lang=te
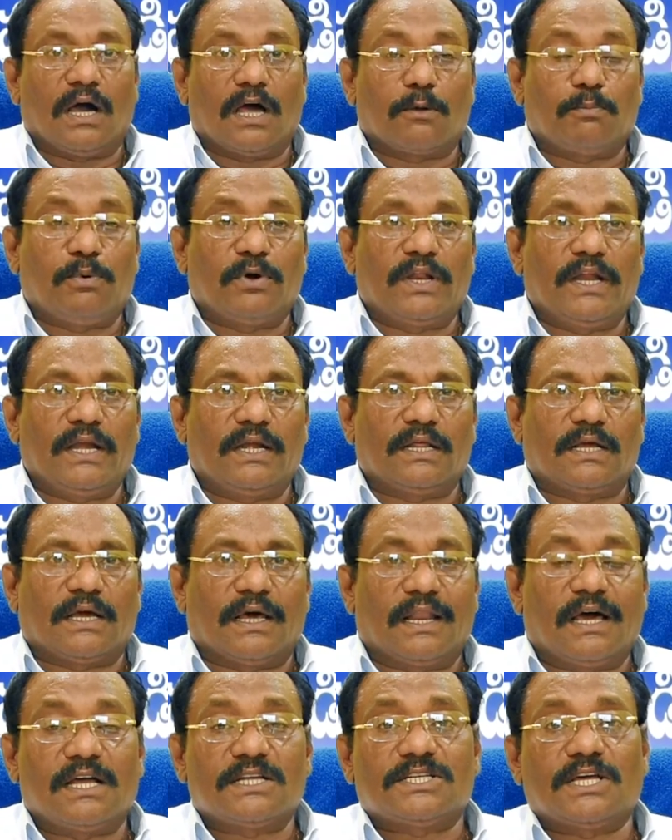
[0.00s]
కార్పొరేట్
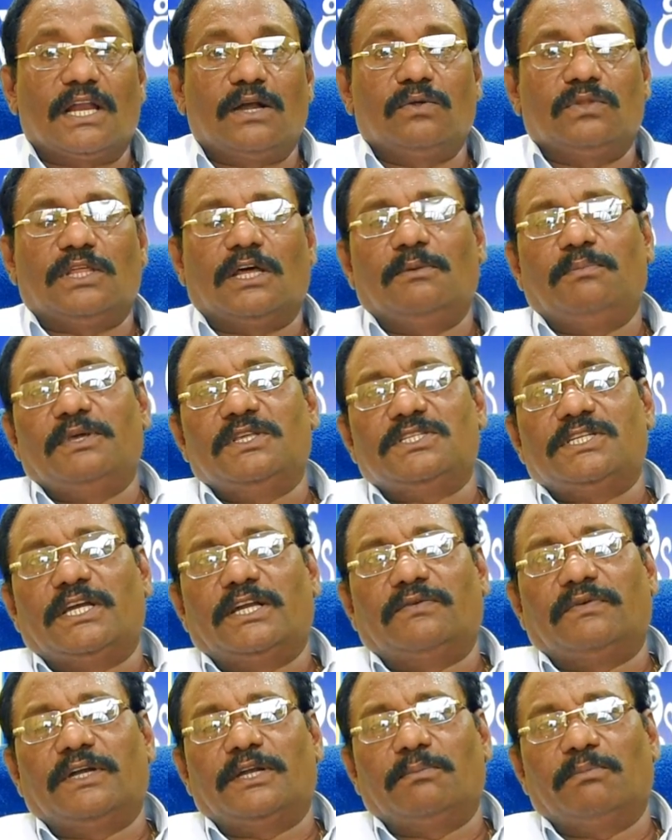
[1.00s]
కళాశాలను
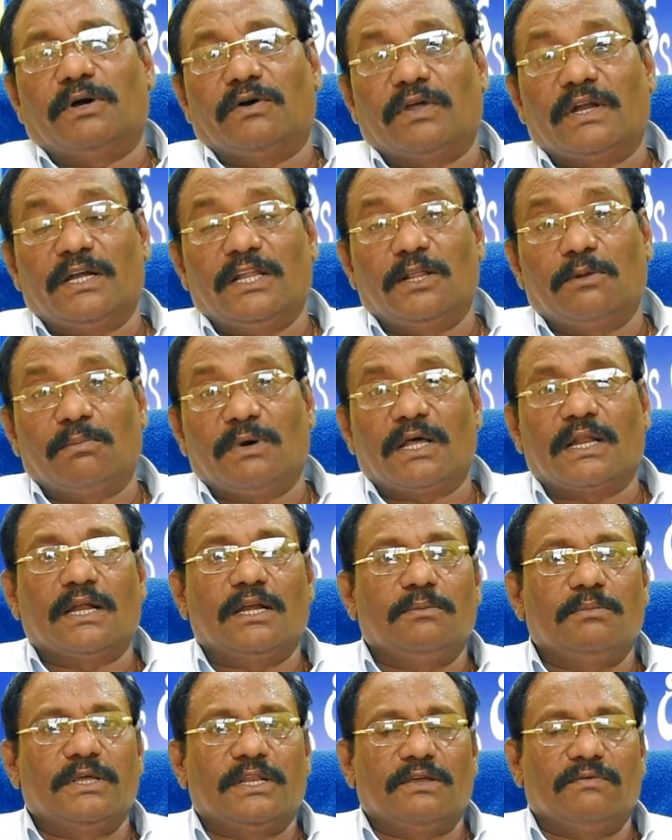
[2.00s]
కల్పించేటువంటి భవన
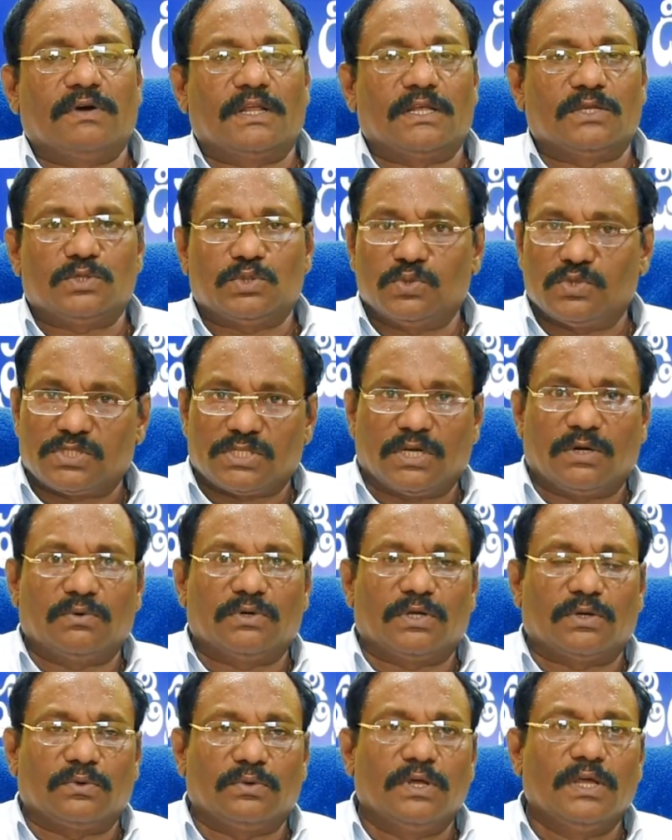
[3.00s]
నిర్మాణాన్ని మీరు ఇవాళ చూస్తూ
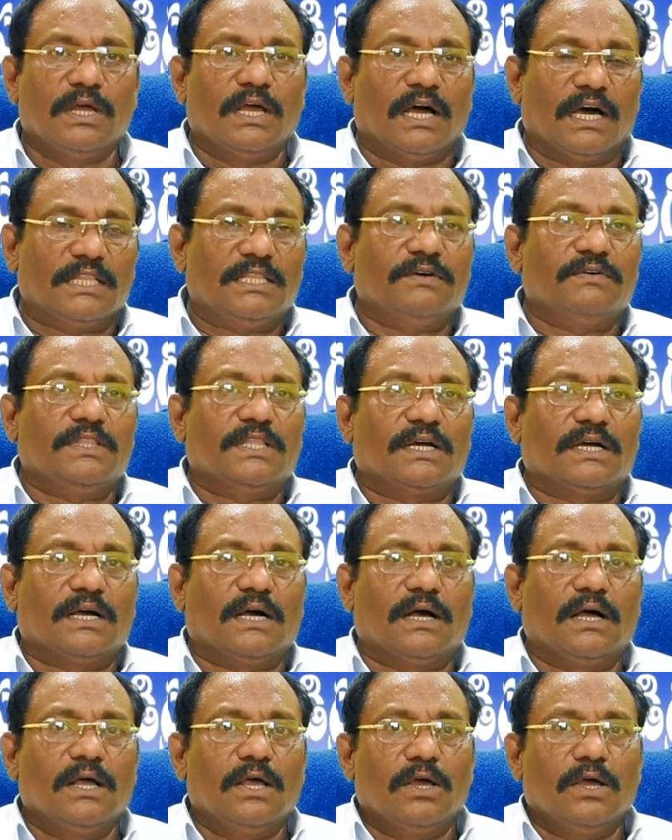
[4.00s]
ఉంటారు అదేవిధంగా